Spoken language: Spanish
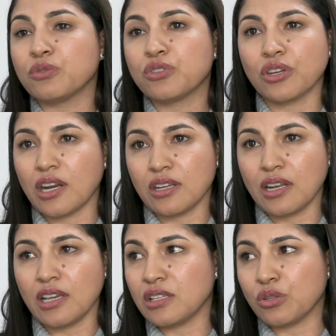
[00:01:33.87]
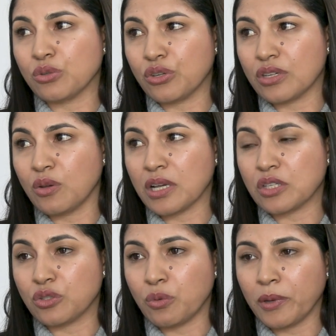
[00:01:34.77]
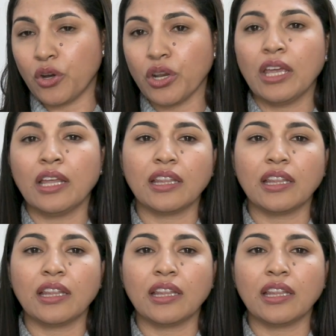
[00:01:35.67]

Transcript: funcionarios de las instituciones de educación superior.